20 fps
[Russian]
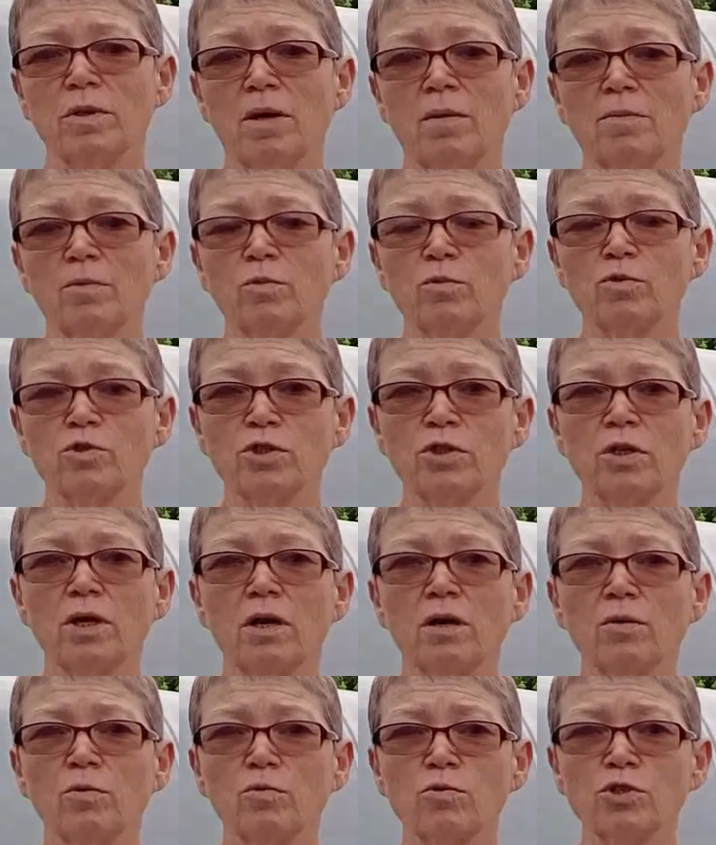нам
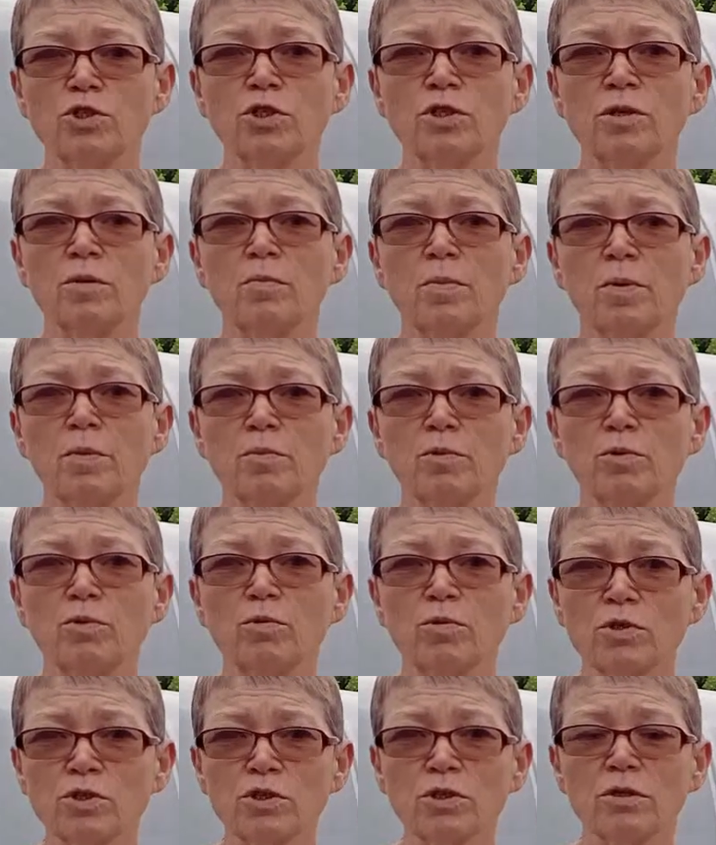нужны огурчики,
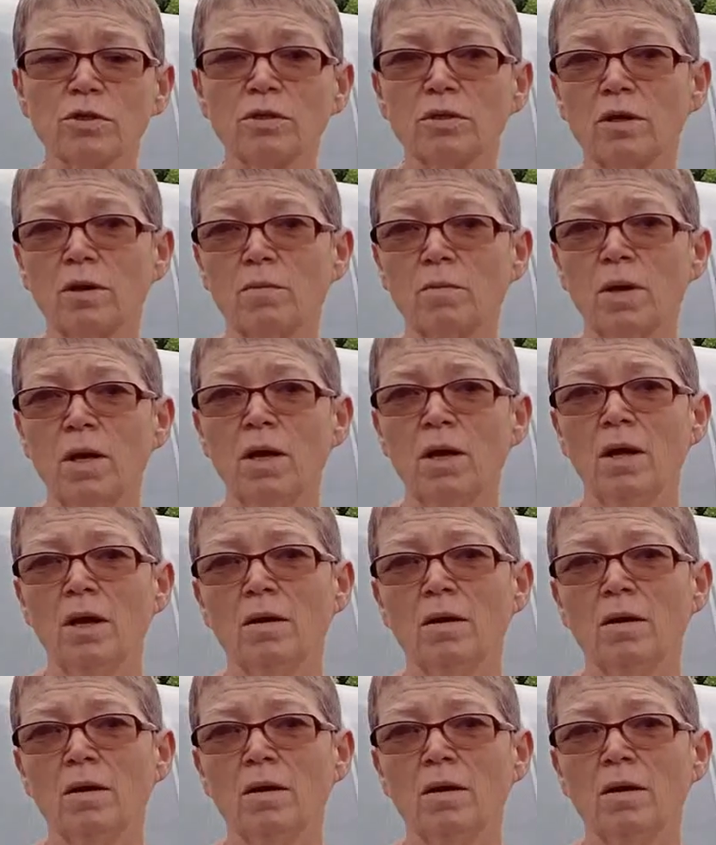помидорчики, там,